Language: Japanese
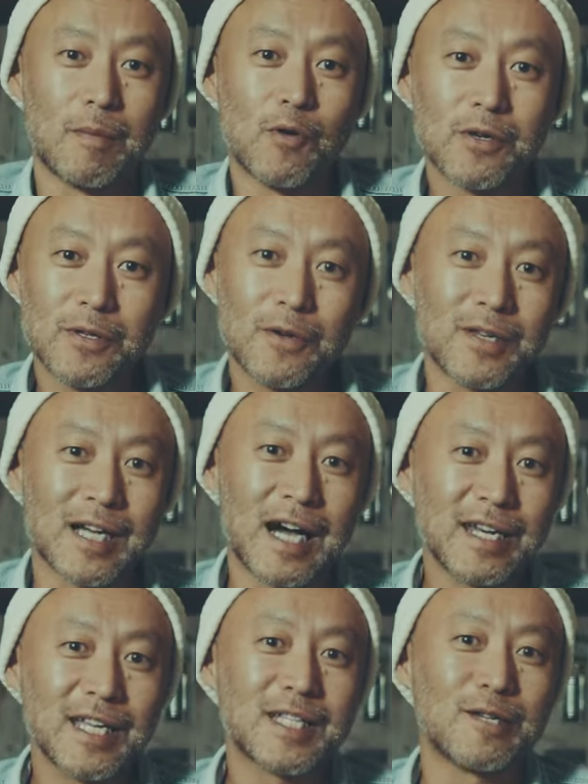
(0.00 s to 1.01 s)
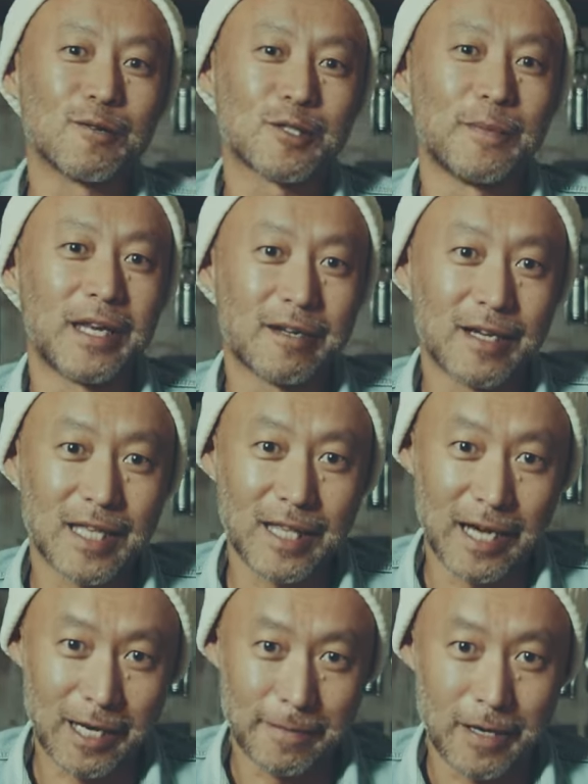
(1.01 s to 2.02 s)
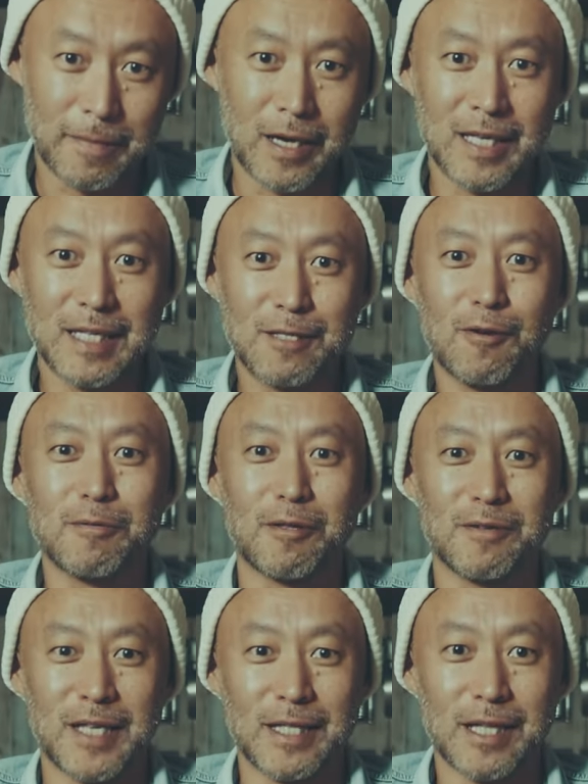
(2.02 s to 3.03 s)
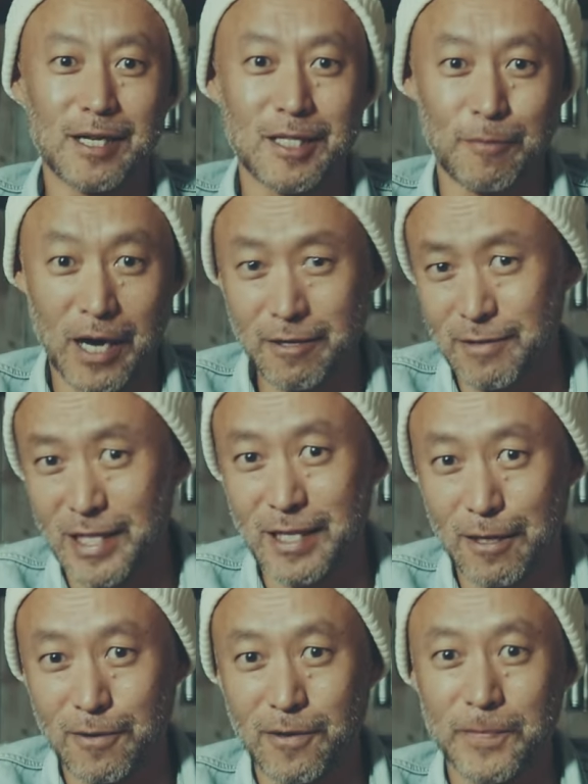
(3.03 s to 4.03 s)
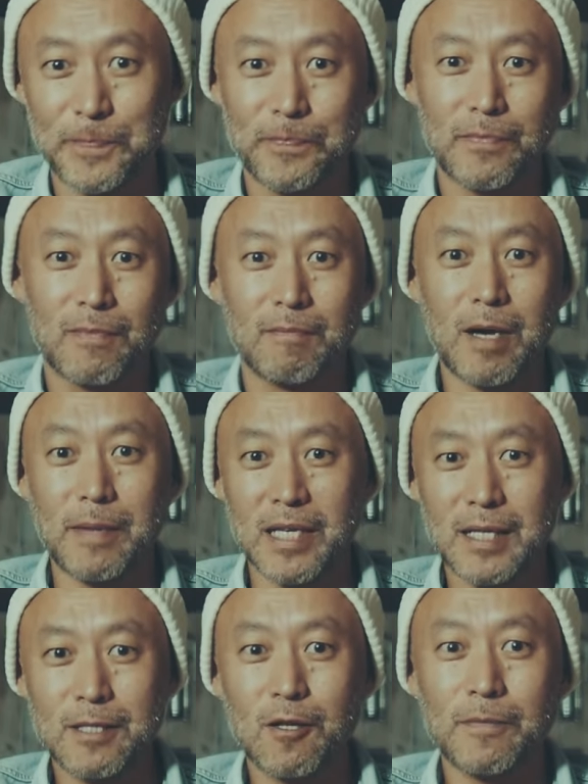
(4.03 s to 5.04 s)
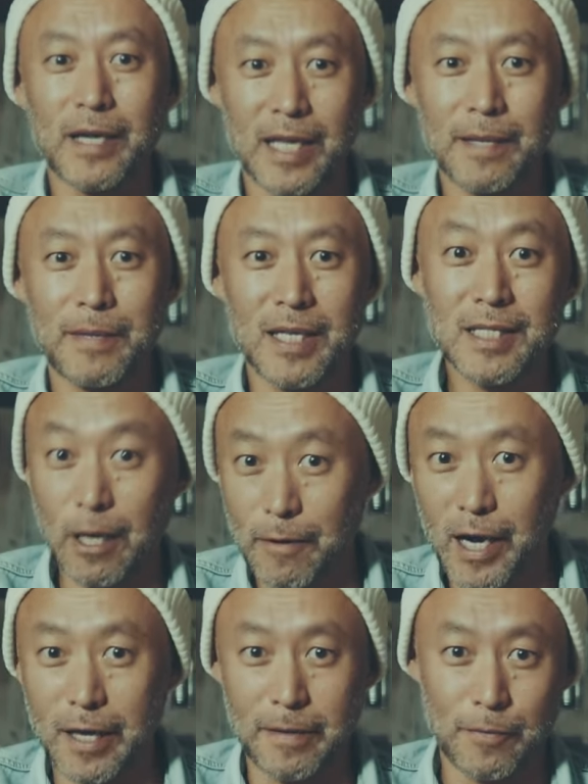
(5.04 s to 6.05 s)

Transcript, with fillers: 僕のように寒冷地にお住まいの方であれば薪ストーブという選択肢もあるんですけど、薪ストーブはね、いつか我が家に